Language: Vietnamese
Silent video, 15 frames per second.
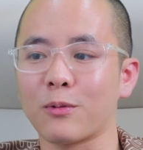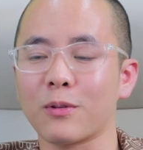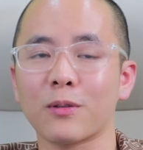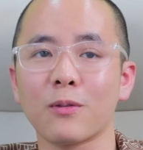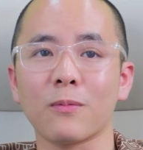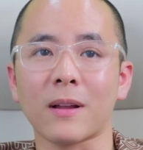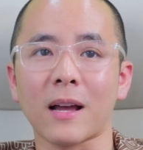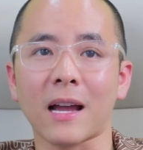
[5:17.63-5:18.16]

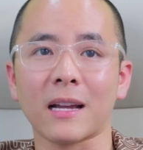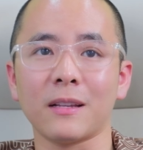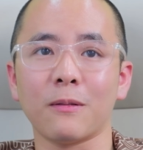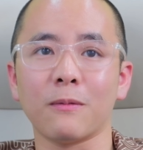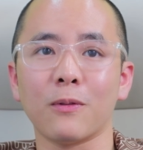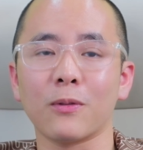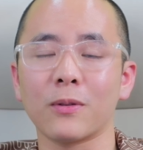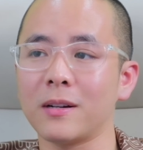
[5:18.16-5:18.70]
Thì cuối cùng là
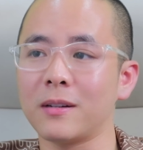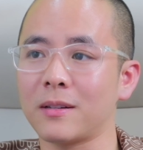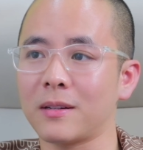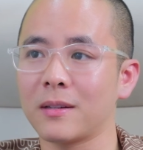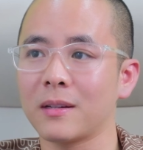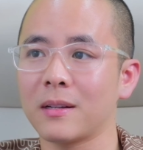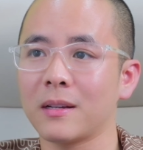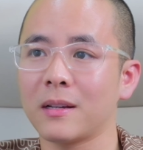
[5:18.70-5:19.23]
ai nhiều
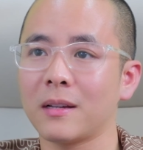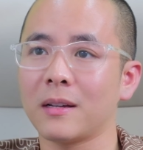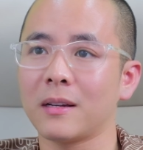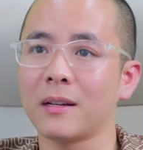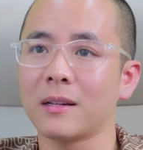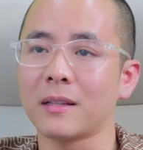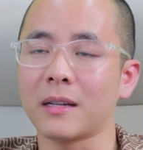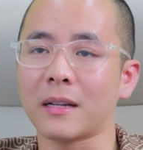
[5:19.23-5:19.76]
vốn hơn.
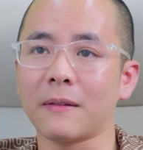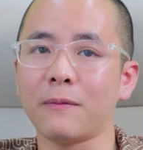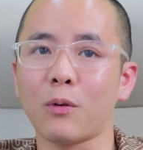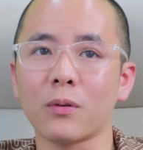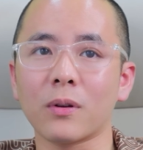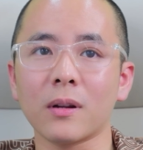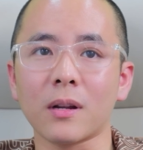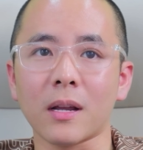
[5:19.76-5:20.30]

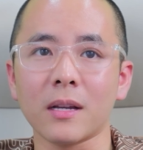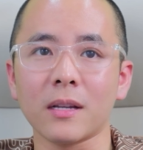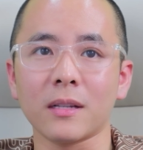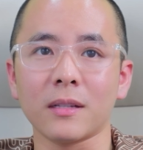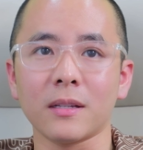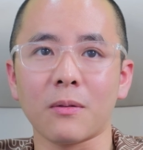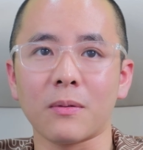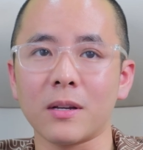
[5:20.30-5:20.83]
Thì cái vốn
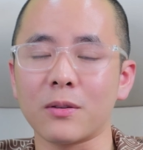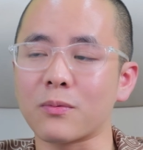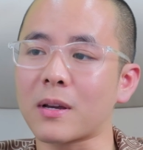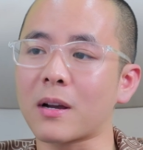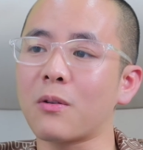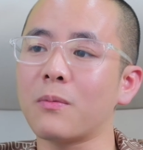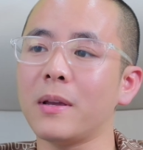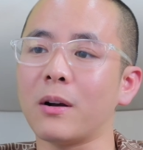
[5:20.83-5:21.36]
ở đây nhiều
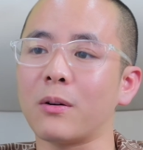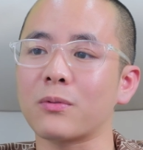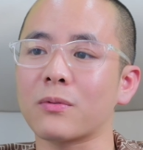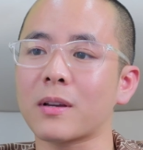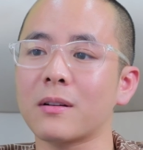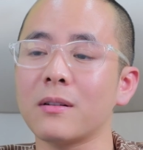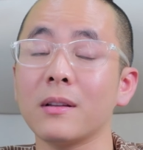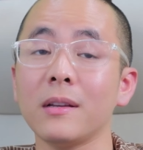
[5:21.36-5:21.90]
khi chúng ta không
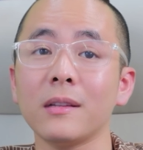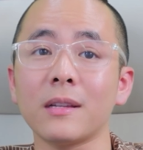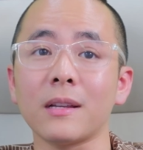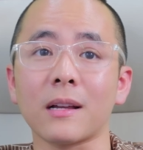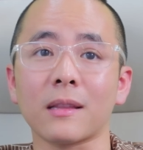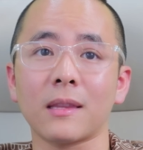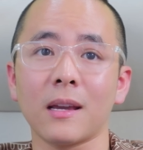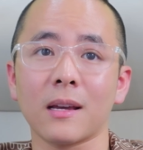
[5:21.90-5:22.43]
hiểu, chúng ta cứ
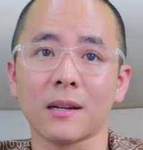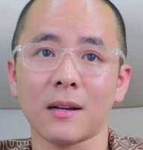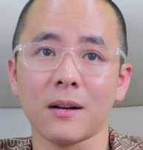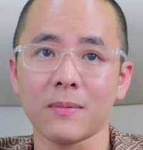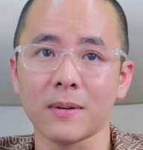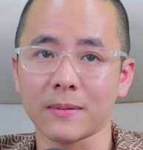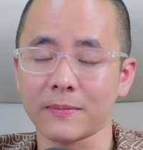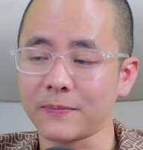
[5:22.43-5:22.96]
nghĩ chỉ là
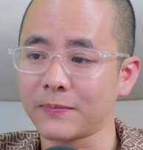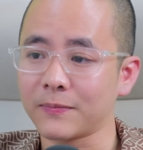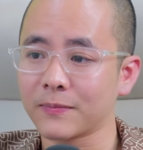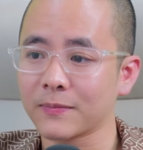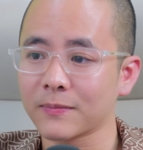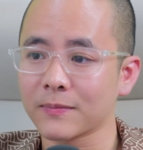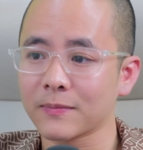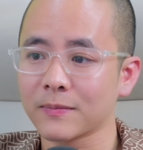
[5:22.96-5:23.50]
tiền không ấy.
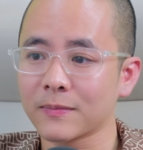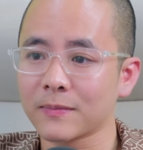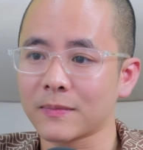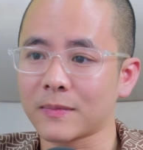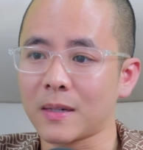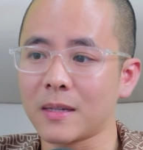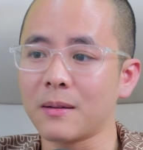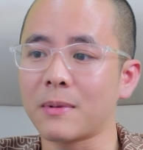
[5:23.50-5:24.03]

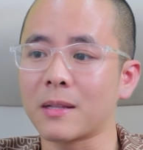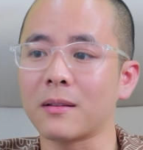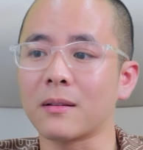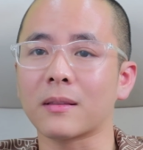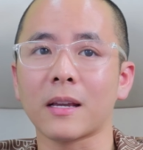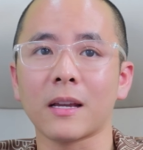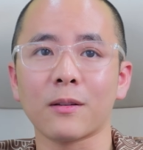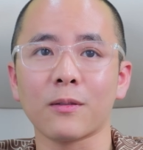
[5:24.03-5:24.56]
Đấy,
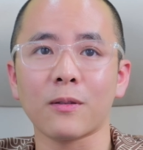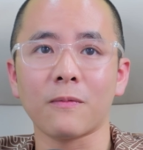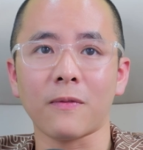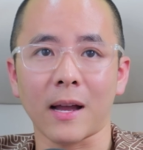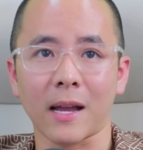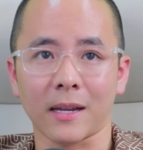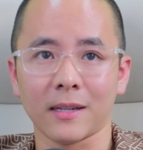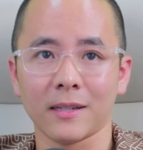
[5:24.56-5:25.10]
nhưng mà thực
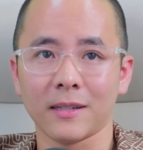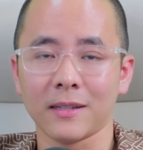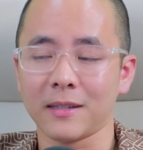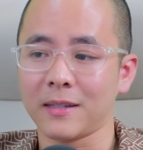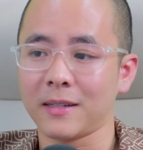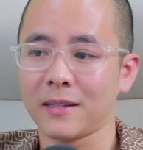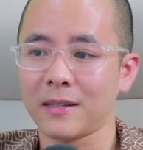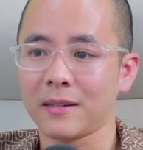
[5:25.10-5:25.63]
tế nó không phải.
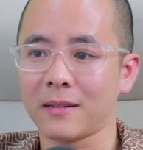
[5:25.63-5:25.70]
